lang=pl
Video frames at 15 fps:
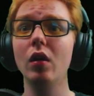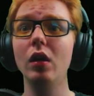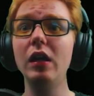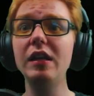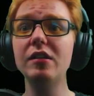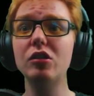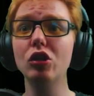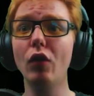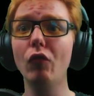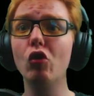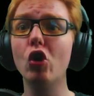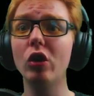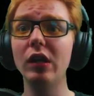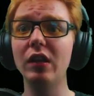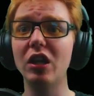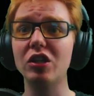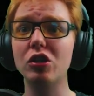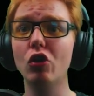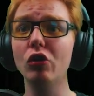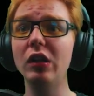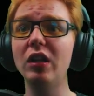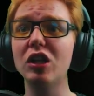I znowu korytarz.
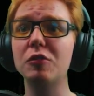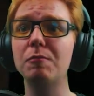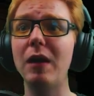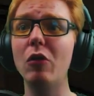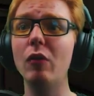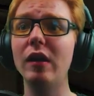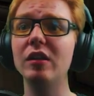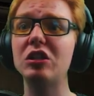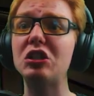Korytarz pełen